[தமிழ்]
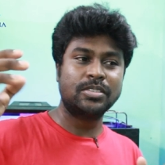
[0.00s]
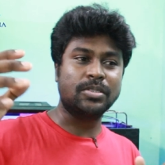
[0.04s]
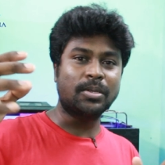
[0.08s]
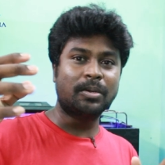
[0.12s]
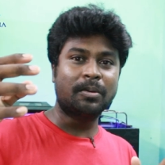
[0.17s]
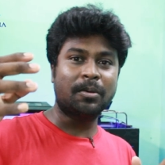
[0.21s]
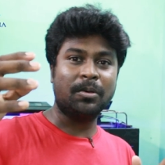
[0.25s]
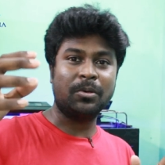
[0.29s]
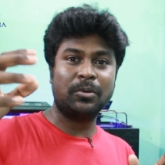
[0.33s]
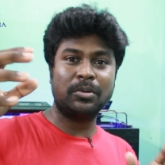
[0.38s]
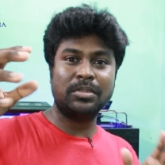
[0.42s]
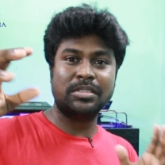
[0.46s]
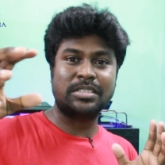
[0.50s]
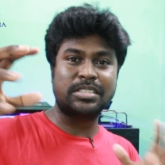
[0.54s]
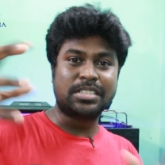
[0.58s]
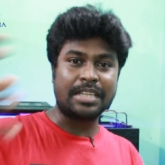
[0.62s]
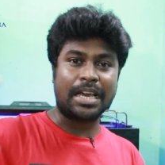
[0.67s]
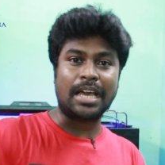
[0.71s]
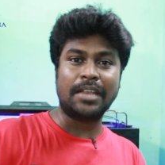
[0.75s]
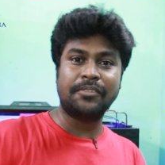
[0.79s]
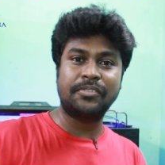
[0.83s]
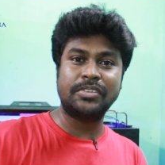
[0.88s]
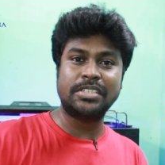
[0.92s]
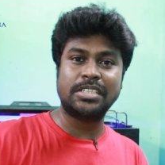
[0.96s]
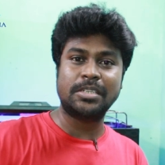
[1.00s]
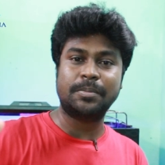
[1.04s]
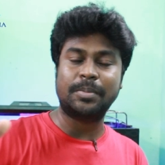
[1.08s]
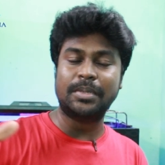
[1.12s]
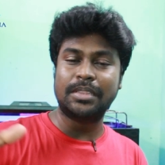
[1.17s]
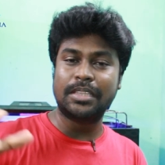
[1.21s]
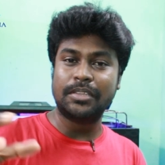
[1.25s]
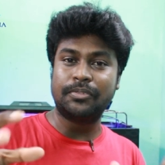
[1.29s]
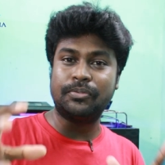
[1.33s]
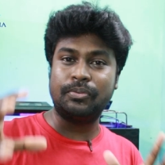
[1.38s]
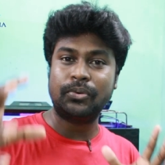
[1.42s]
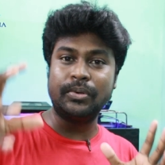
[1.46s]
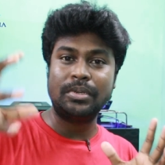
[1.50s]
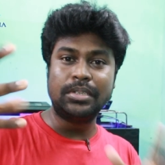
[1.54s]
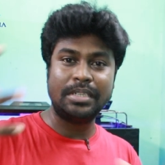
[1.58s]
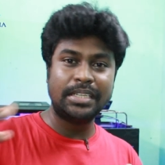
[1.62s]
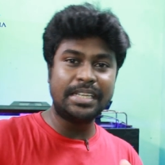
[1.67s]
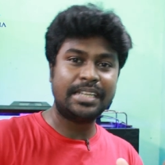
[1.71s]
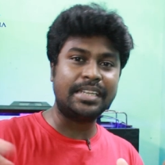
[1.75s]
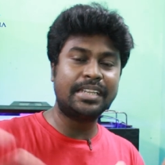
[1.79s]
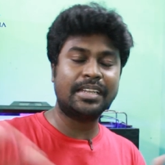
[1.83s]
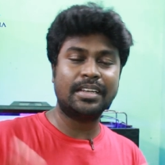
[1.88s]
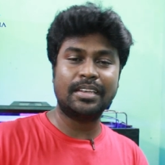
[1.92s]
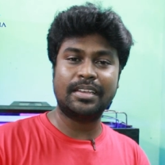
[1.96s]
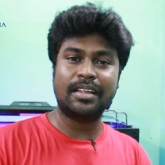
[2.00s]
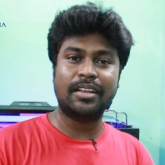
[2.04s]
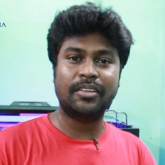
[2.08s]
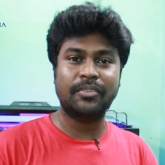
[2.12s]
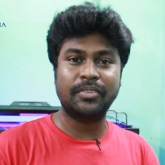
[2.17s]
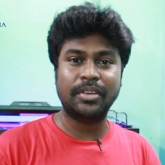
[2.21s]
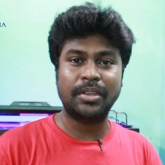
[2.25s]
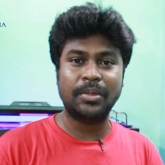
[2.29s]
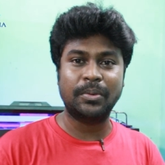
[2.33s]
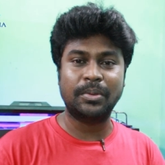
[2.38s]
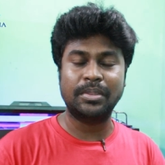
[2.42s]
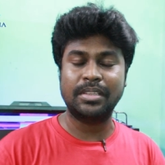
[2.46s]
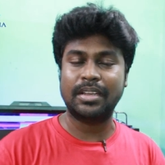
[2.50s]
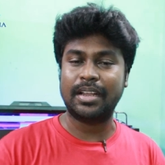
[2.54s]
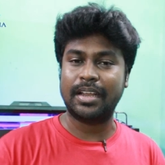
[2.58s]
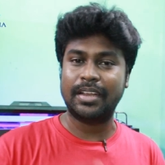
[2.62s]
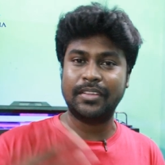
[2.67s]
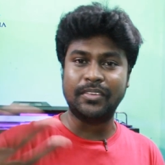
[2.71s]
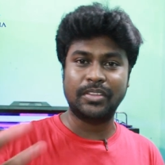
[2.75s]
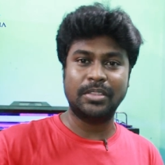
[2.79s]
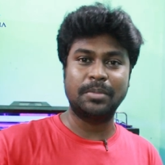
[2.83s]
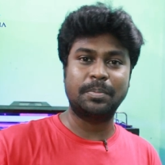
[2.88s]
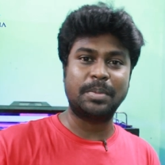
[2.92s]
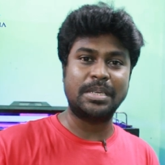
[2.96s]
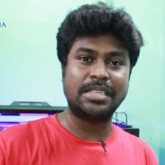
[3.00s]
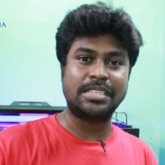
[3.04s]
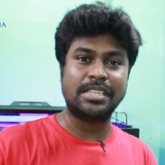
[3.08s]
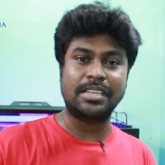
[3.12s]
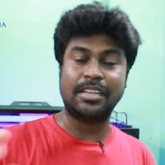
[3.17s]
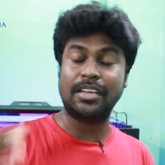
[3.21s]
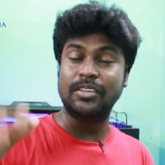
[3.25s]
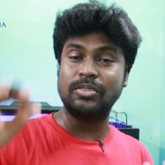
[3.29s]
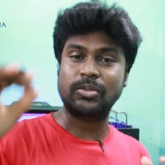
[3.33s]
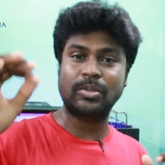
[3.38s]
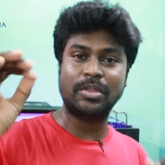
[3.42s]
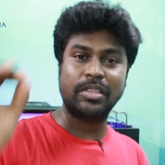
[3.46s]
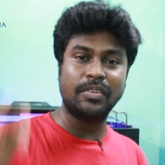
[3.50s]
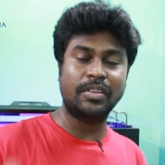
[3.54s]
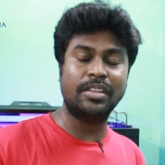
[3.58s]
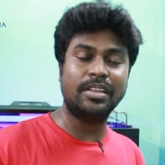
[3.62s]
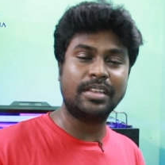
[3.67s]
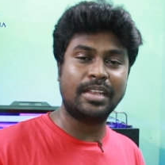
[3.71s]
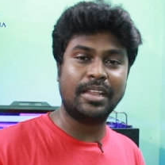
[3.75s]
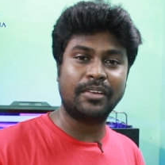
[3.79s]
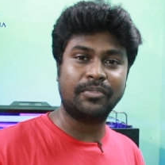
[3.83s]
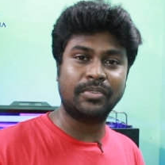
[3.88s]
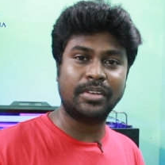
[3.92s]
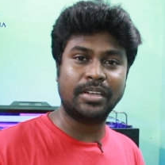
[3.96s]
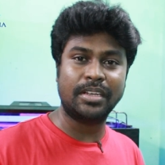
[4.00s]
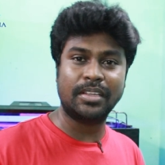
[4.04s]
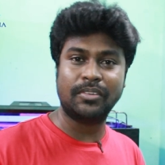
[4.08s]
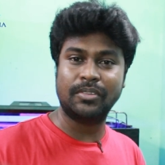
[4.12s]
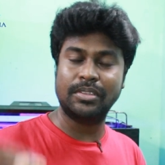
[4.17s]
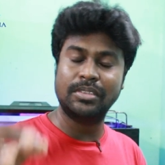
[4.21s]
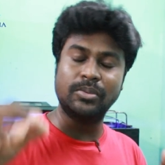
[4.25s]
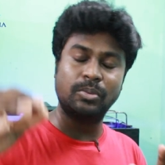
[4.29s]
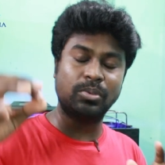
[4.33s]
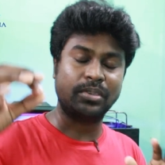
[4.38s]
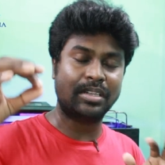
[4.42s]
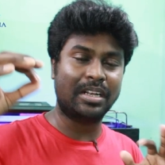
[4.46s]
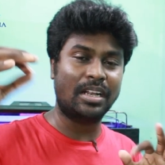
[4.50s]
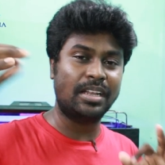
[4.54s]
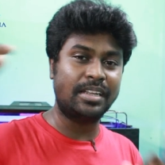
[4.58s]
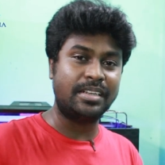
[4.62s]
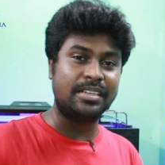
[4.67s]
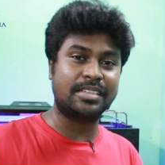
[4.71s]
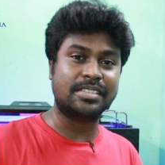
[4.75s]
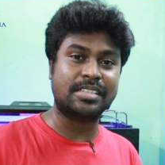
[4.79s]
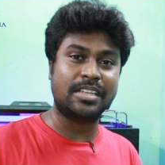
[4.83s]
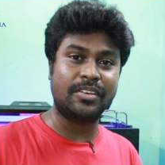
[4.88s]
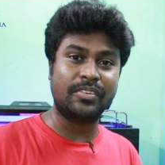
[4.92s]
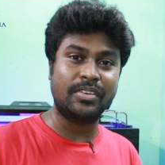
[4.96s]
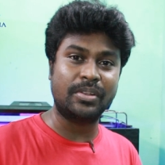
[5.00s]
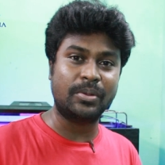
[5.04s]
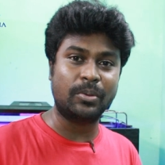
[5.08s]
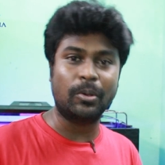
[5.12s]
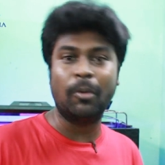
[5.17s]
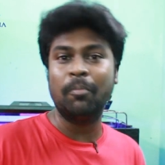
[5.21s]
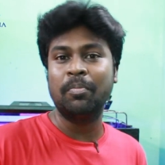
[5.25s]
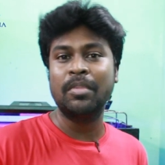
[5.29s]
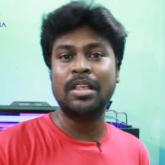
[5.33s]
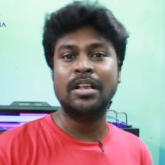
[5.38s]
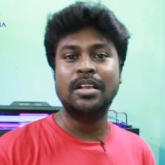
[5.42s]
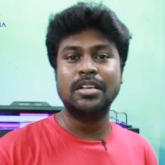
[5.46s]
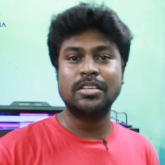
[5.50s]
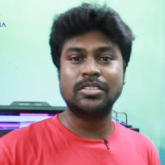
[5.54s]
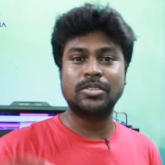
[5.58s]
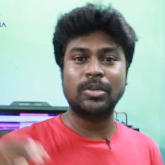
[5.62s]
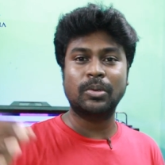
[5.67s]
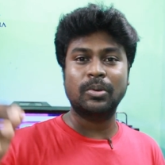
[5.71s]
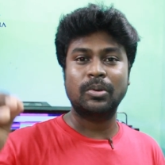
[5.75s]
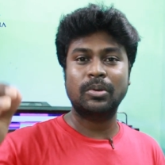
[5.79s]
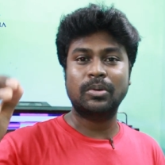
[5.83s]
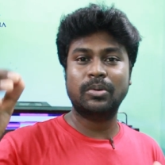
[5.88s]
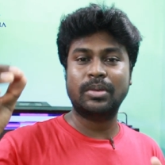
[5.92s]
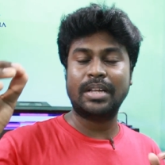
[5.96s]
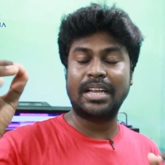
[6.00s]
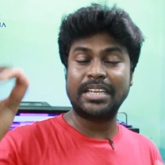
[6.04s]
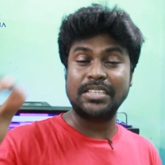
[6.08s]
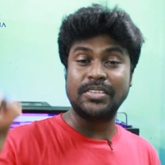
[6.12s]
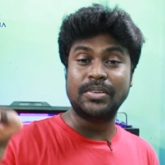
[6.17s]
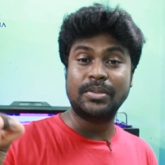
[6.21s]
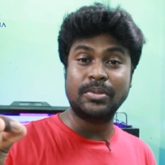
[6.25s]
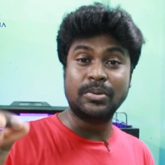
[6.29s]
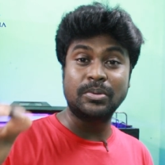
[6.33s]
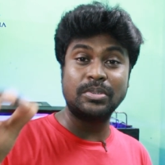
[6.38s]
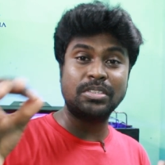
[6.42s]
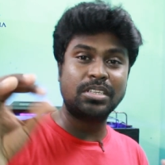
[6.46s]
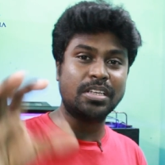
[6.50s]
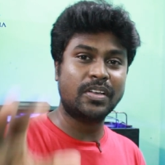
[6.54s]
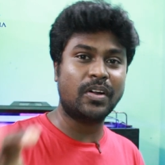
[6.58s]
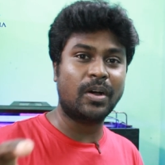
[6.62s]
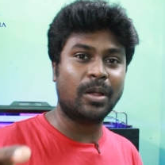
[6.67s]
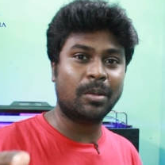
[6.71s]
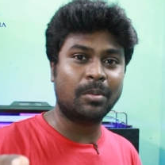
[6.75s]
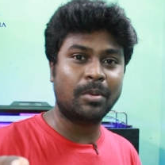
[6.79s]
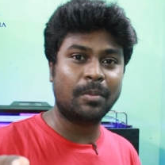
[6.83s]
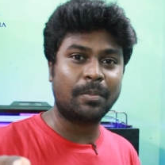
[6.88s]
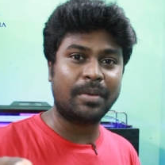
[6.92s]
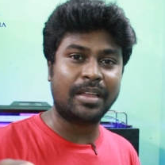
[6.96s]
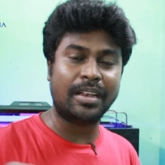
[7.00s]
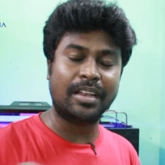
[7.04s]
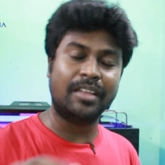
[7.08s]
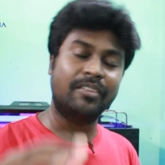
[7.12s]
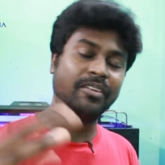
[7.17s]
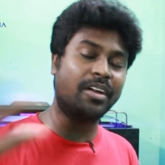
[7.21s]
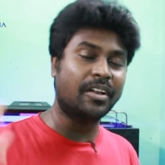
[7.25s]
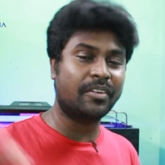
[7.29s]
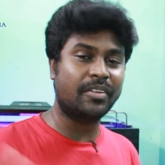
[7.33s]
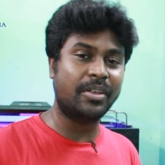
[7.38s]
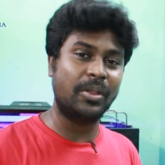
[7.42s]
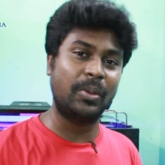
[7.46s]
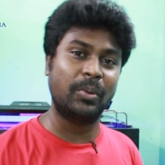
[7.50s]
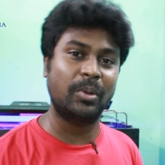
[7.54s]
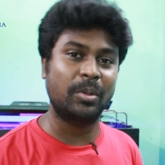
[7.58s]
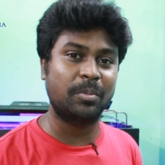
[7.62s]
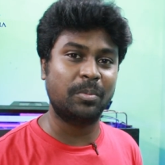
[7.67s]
ஸோ ஸ்டார் ஃபிஷை பற்றி ஃபுல் டீட்டெயில்டான வீடியோ வந்து நான் இன்றைக்கி வந்து பேசியிருக்கேன் ஸோ இந்த வீடியோ டெஃபினட்டாக வந்து கொஞ்சம் நாள் இன்ட்ரெஸ்ட் இன்ட்ரெஸ்ட்டாகவே இருக்கும் ஸோ கடைசி வரைக்கும் கொஞ்சம் கவனமாக பாருங்கள் வாங்க வீடியோ